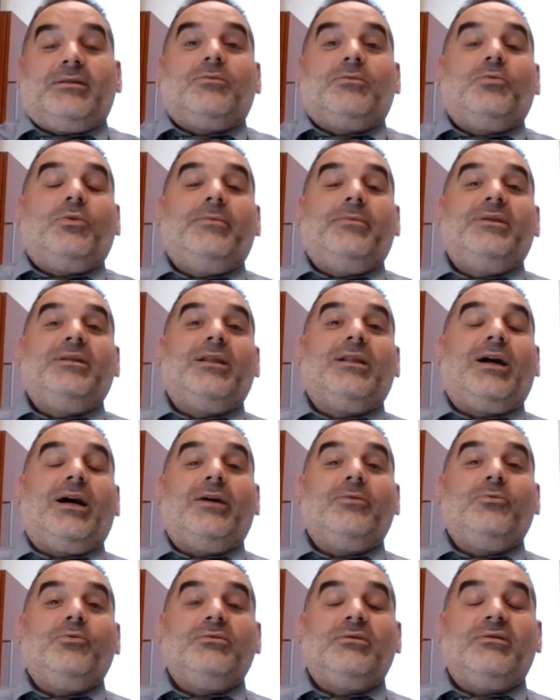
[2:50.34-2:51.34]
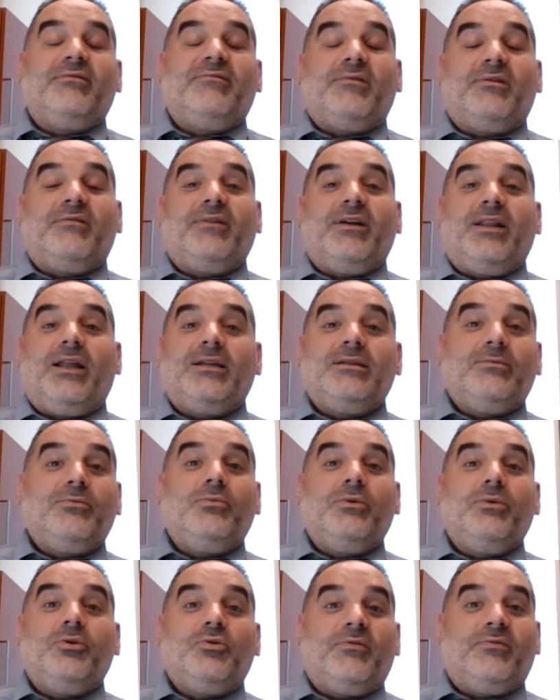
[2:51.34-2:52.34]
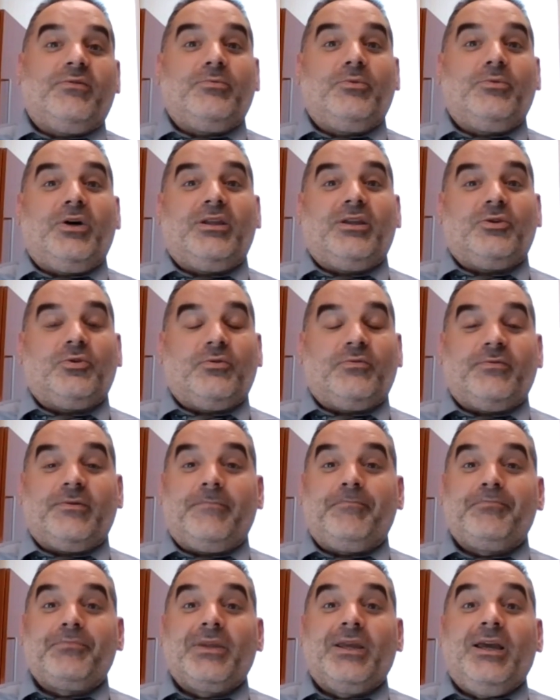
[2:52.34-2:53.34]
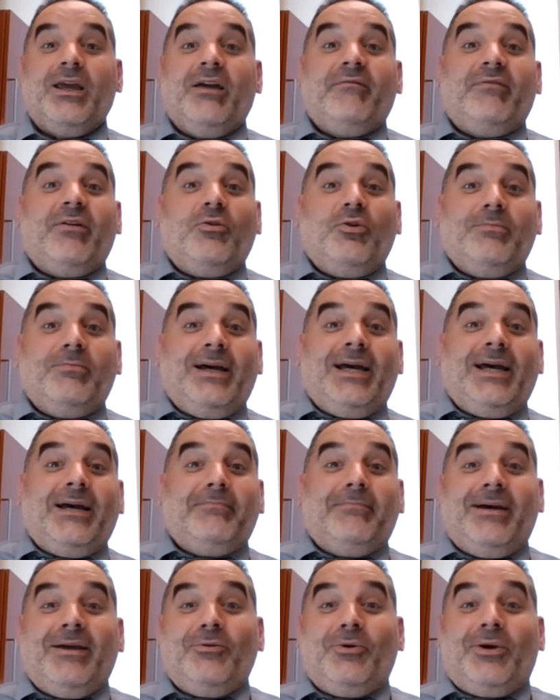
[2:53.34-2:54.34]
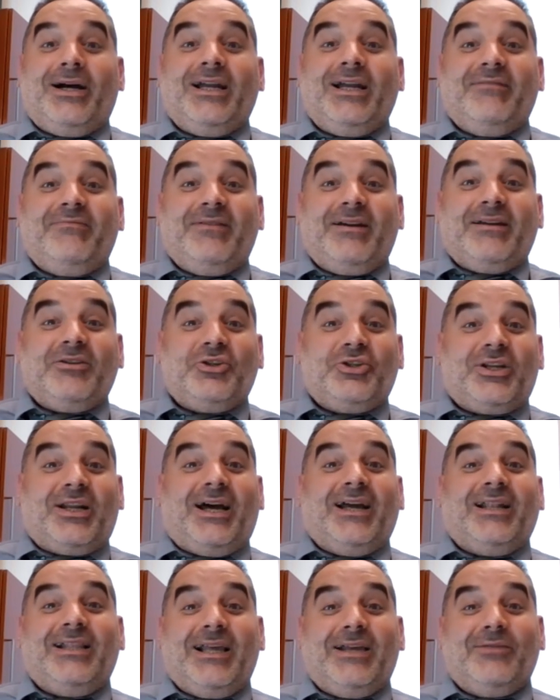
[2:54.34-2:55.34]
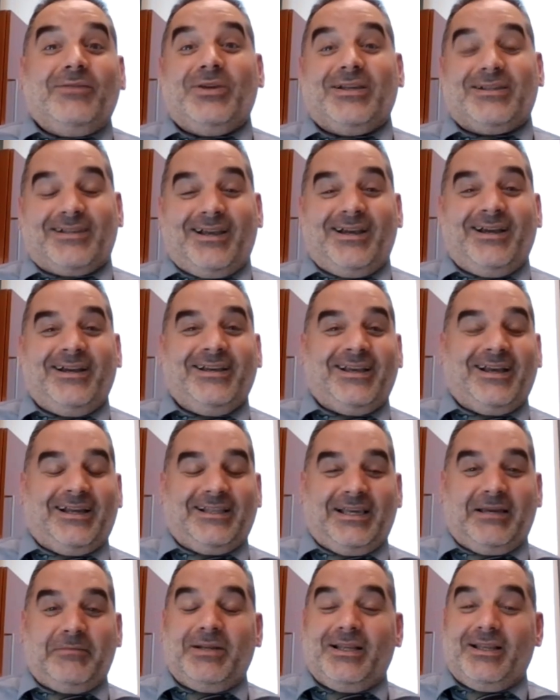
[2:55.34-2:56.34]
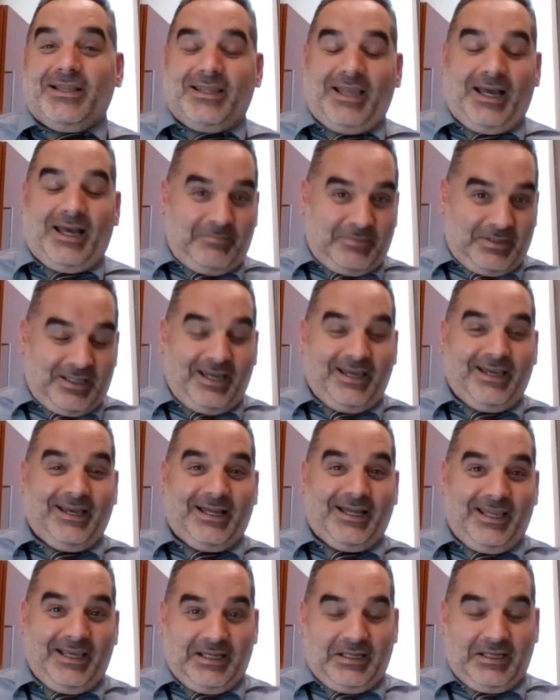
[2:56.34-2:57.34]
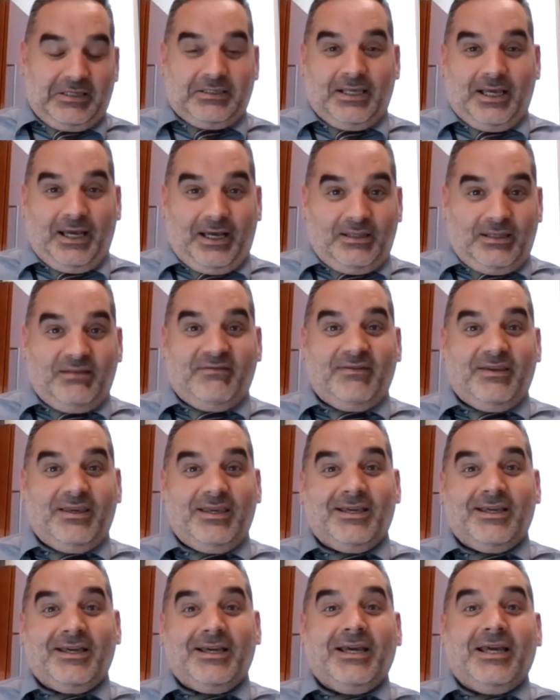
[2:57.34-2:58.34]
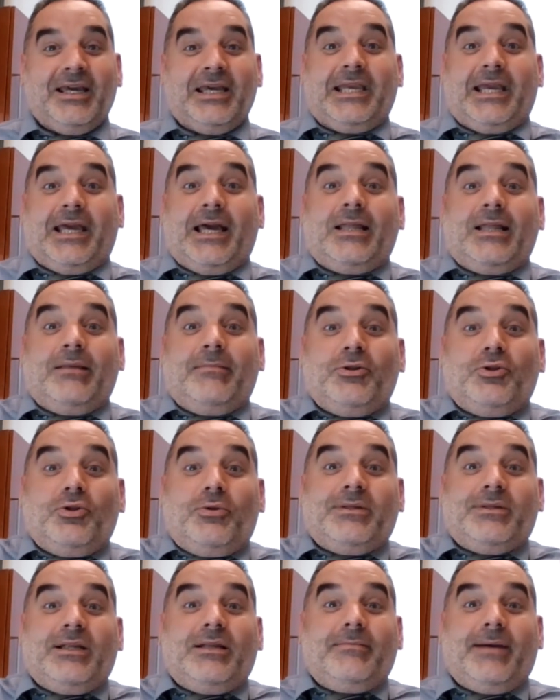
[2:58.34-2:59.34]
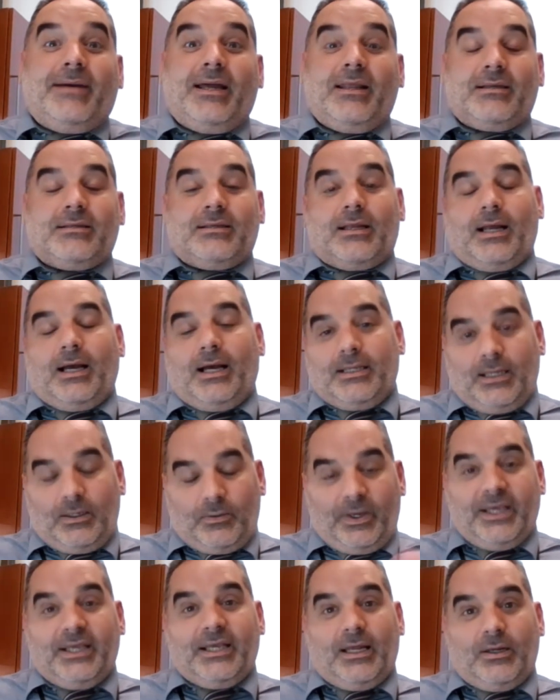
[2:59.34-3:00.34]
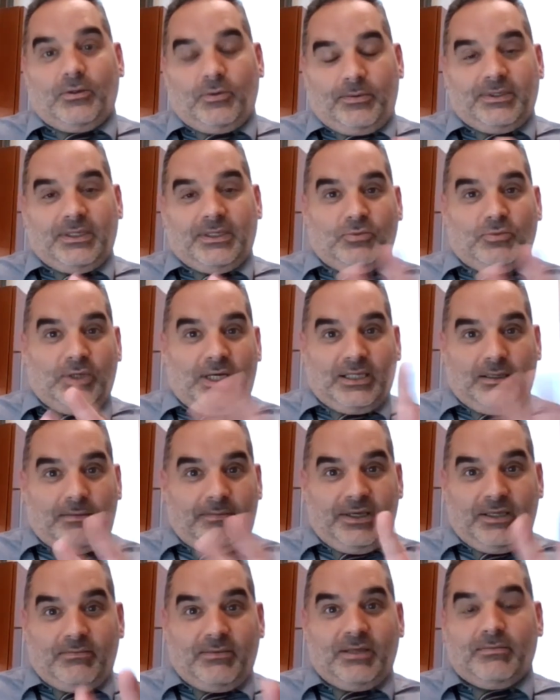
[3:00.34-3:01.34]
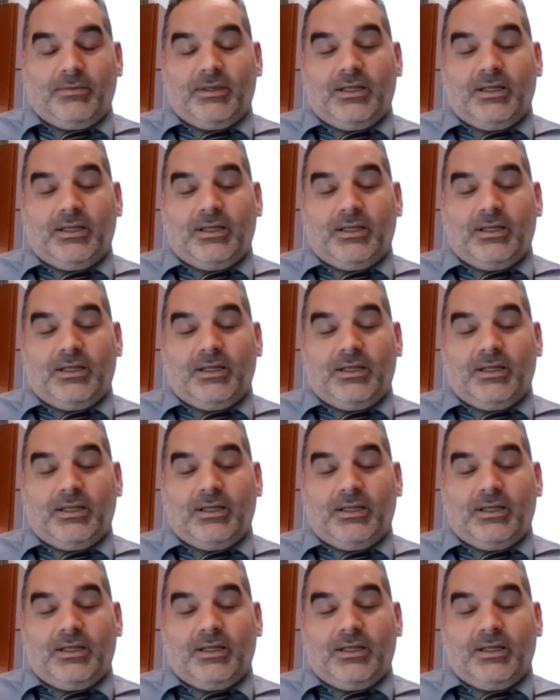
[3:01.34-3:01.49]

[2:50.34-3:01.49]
بس هو بالقانون طفل فلازم هو يشوفه مو انا اشوفه فهو ما ما عارف يعطي جرعات الادويه صح يعني عم لي تعب الله عليك يعني ساعدني فيه يعني هذا مثله مثل البالغ صراحه وان كان هو بسموه هذا بيد